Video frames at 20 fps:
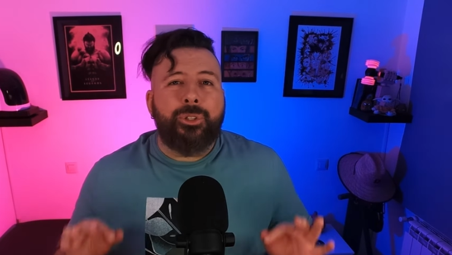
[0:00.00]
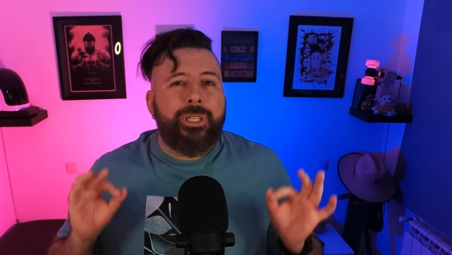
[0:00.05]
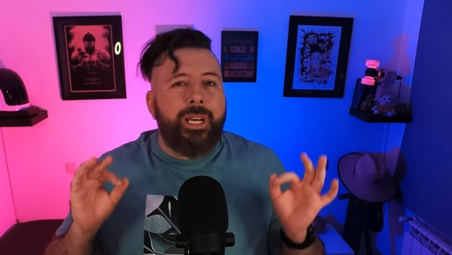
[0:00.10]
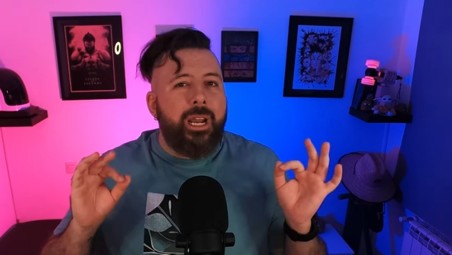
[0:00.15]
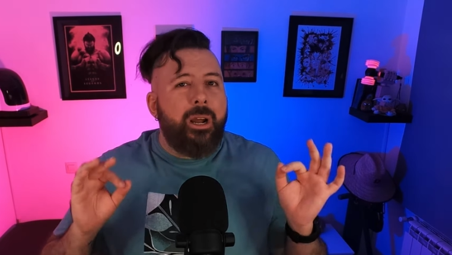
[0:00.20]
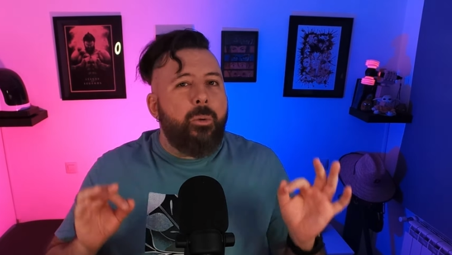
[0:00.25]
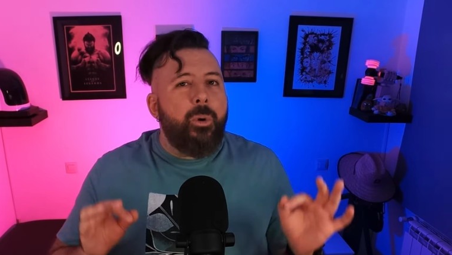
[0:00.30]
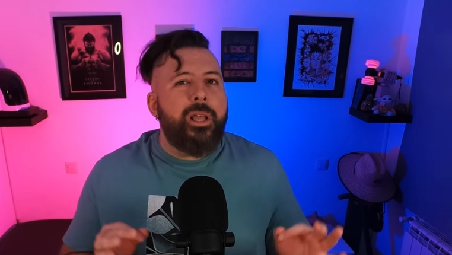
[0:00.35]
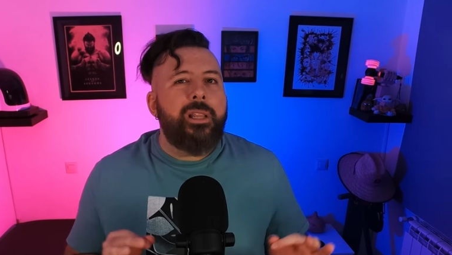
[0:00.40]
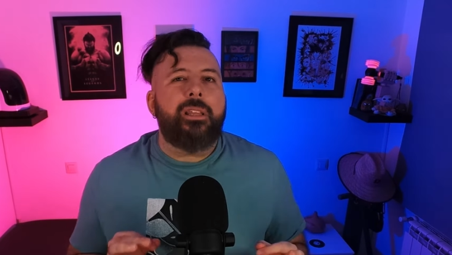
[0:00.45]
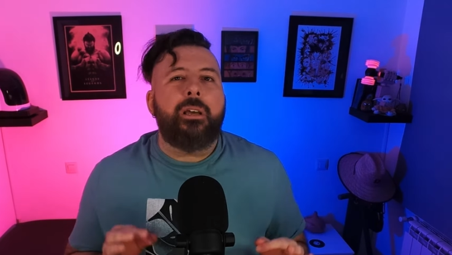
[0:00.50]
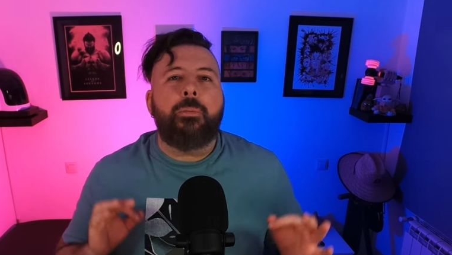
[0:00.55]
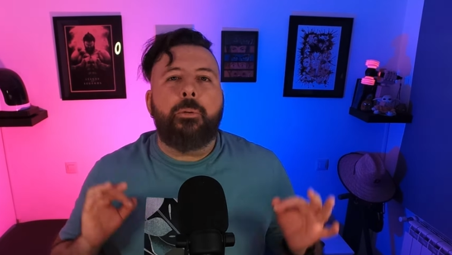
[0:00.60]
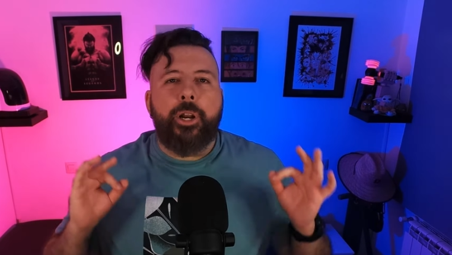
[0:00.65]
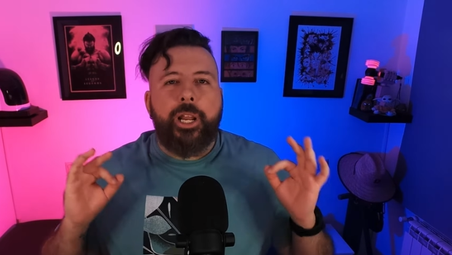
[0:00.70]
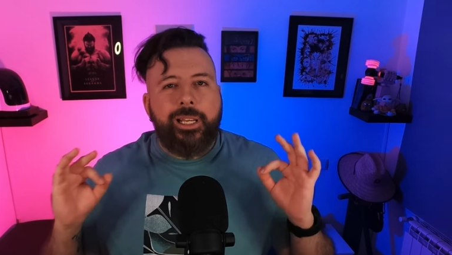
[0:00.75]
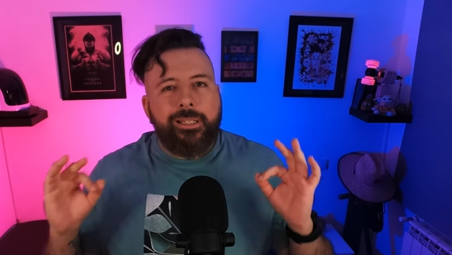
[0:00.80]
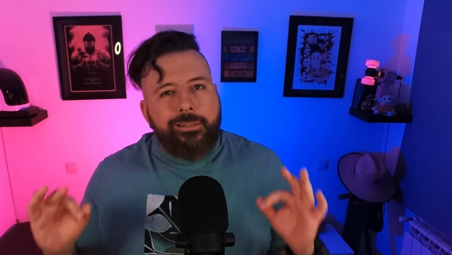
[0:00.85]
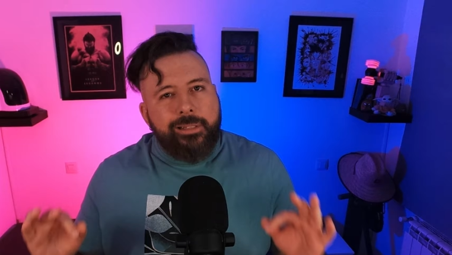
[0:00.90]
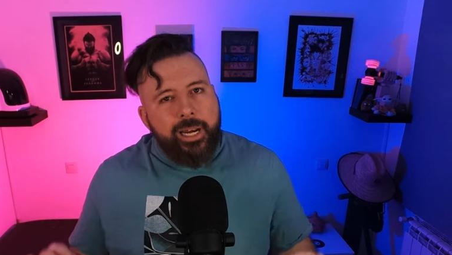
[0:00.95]
tres cuentas
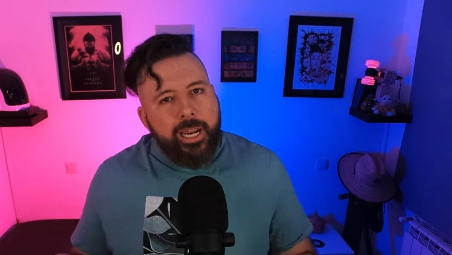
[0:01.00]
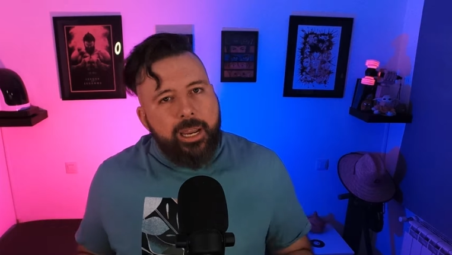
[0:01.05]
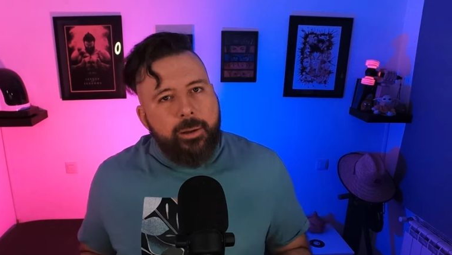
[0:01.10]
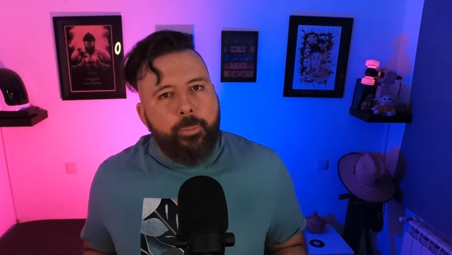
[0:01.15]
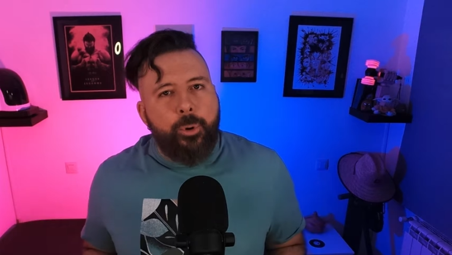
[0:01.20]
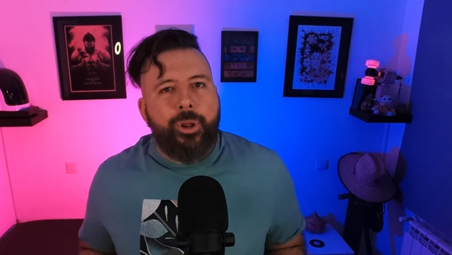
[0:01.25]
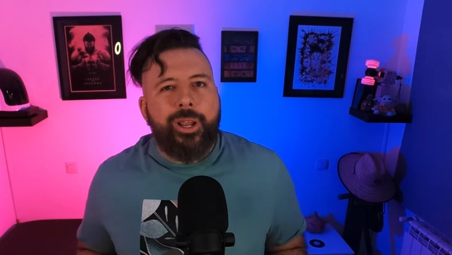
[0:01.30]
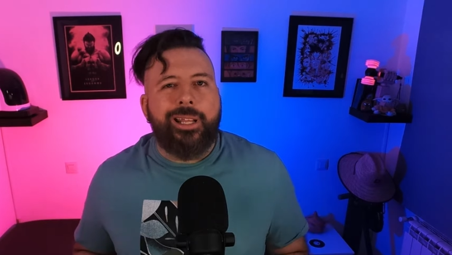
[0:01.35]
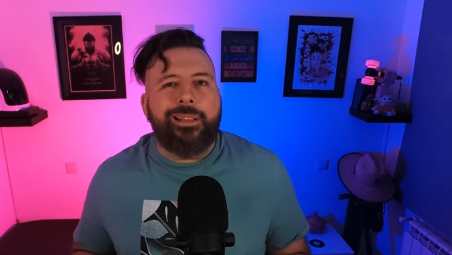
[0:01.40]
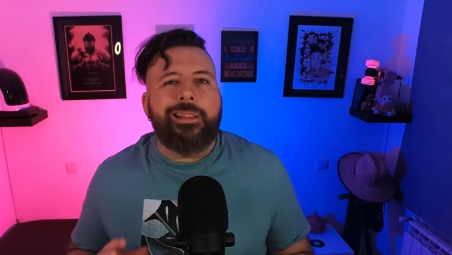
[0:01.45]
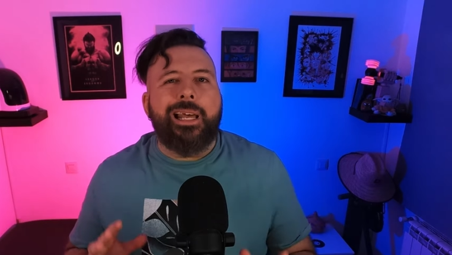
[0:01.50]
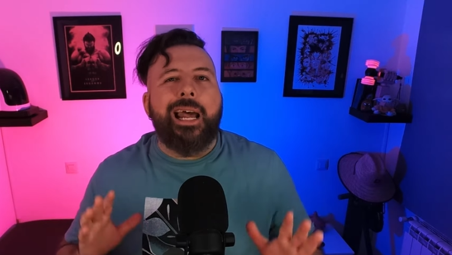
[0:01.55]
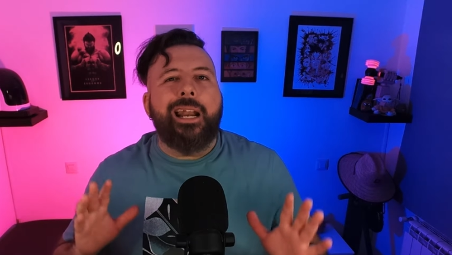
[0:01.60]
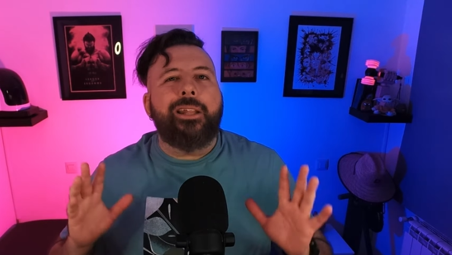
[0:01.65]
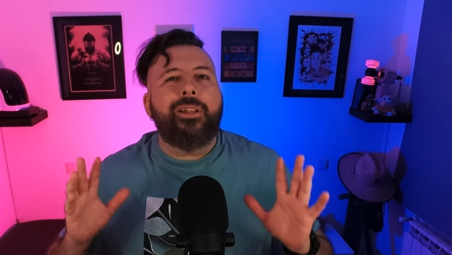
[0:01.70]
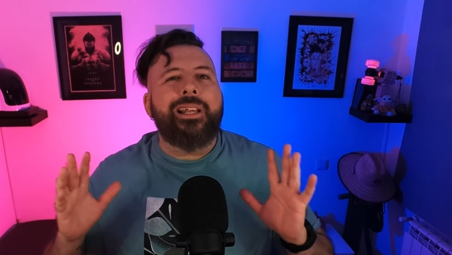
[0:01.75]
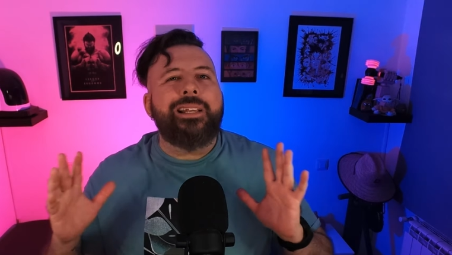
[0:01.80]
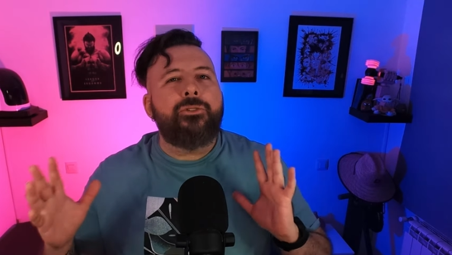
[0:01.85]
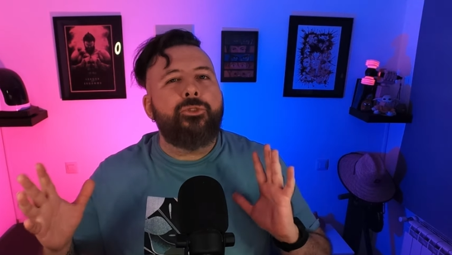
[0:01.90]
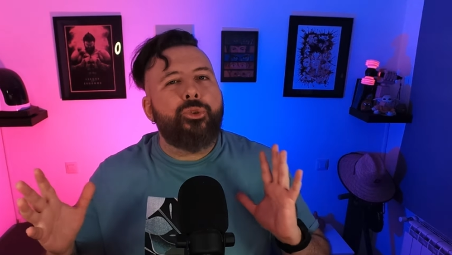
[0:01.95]
por string porque tardan